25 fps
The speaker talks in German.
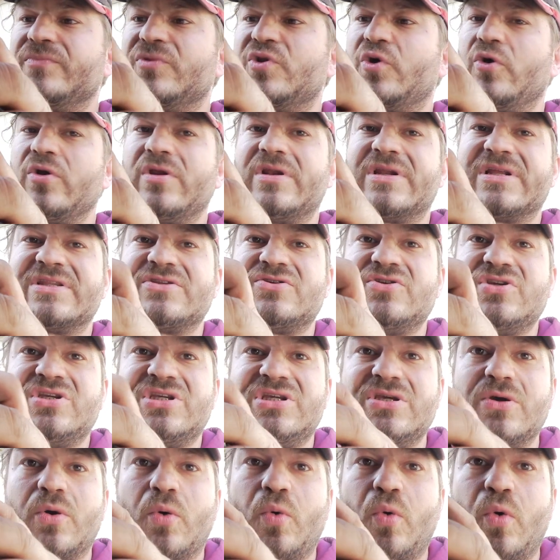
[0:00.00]
drücken natürlich
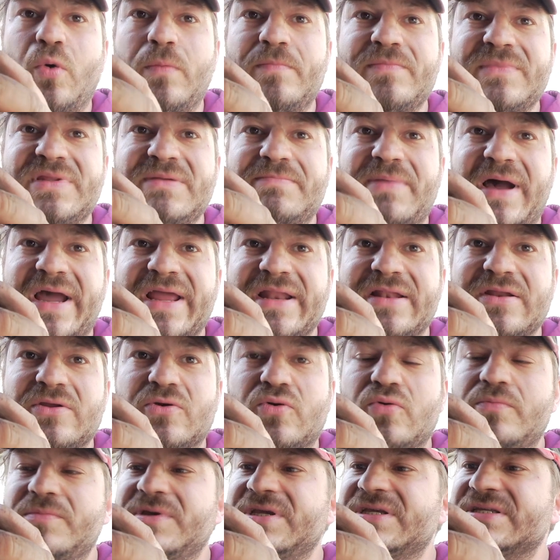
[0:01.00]
hier oben die beiden
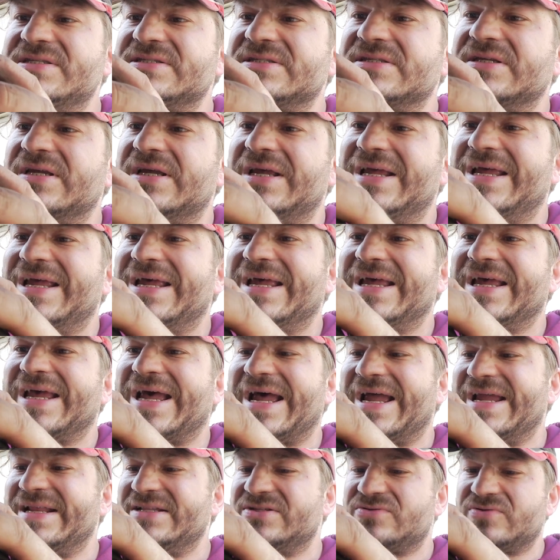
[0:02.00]
Gummis
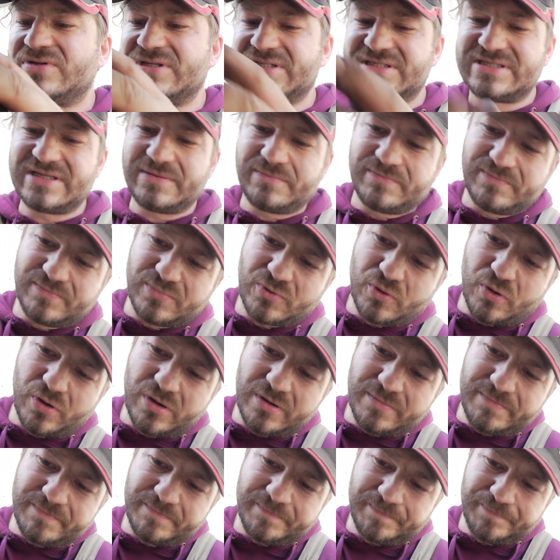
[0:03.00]
rein, sodass der
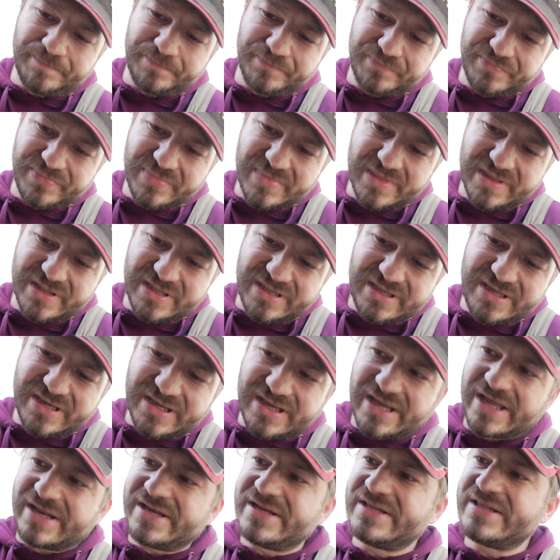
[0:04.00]
Kolben hier
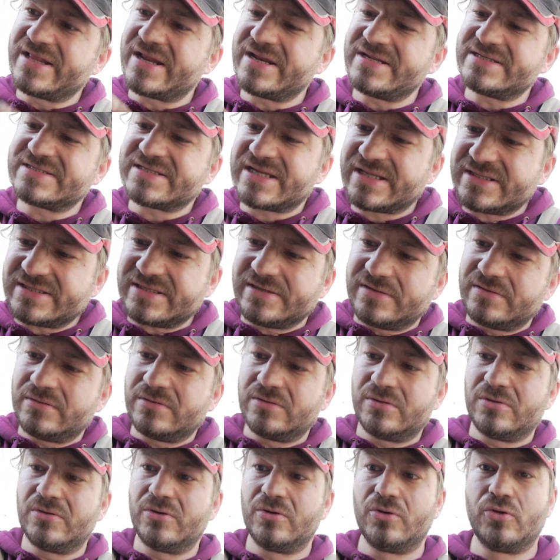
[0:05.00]
kein Hindernis hat.
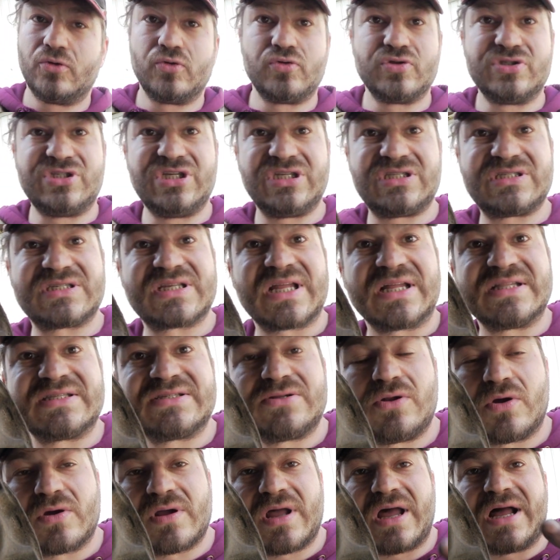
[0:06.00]
Sitzt
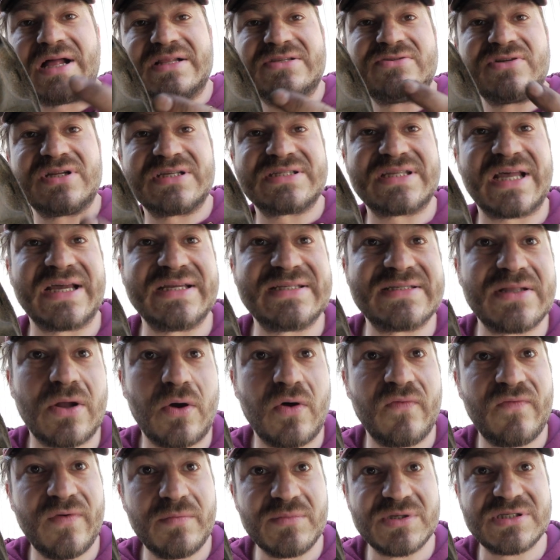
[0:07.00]
ganz locker, also das heißt
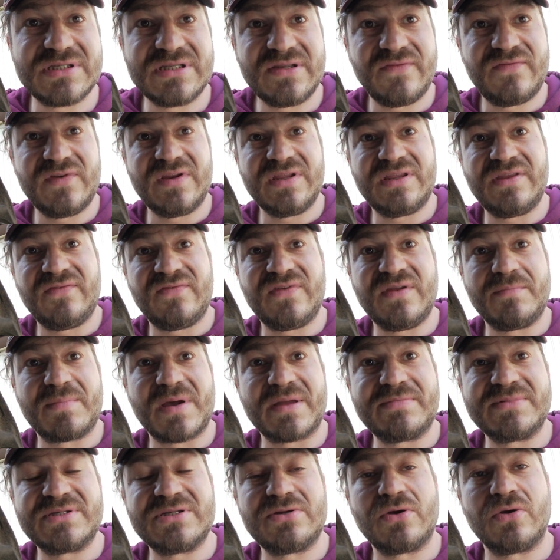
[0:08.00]
auch, wir müssen definitiv die
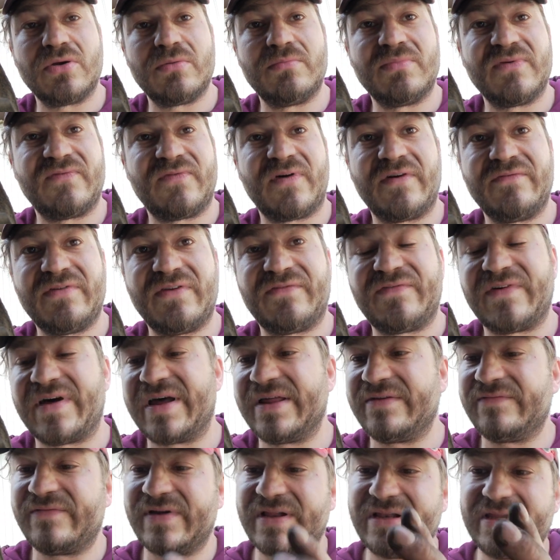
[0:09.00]
Bremse drücken, bevor wir
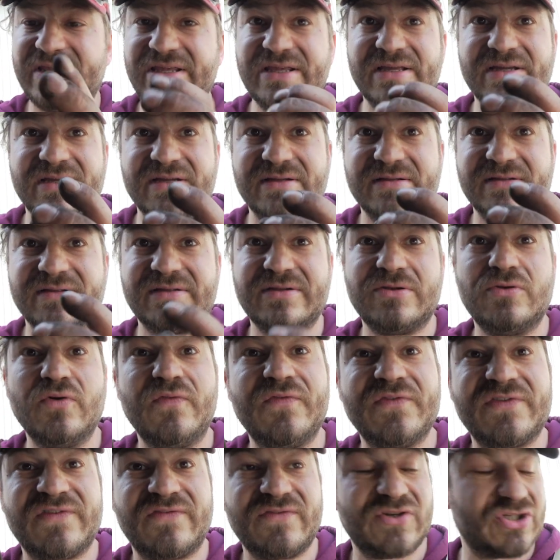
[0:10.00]
fahren, weil hier
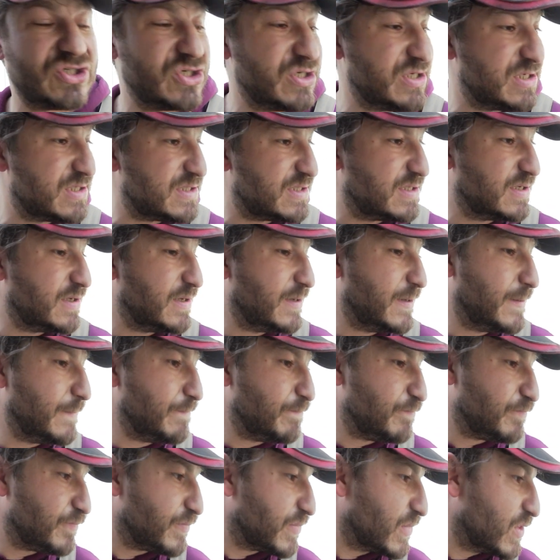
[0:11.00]
Luft zwischen ist.
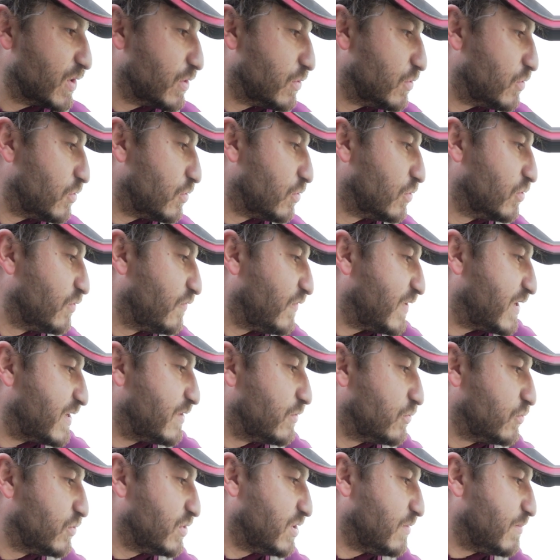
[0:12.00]
Und
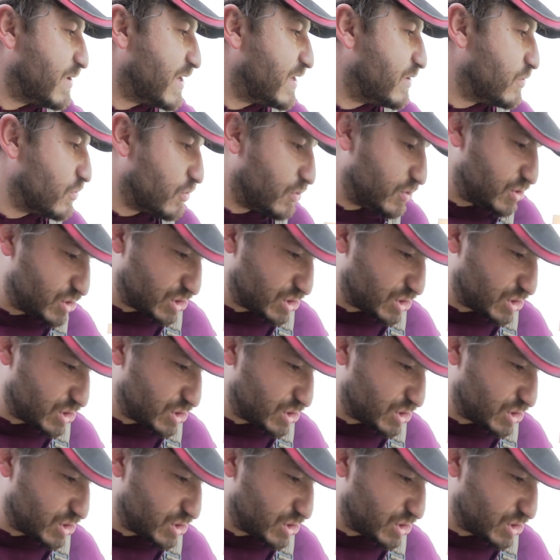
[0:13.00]
werden nun die beiden neuen